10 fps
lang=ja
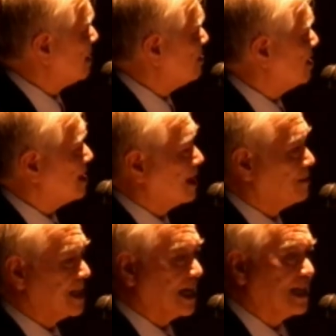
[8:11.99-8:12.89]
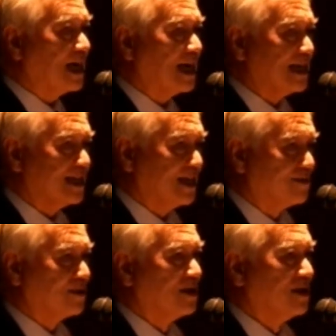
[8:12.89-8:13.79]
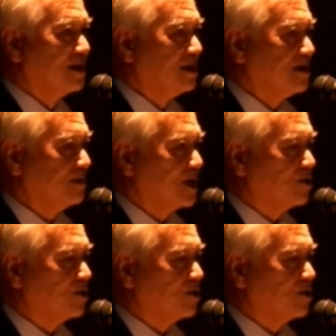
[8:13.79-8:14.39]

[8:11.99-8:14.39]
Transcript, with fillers: るですからまだ穴が開いているつまり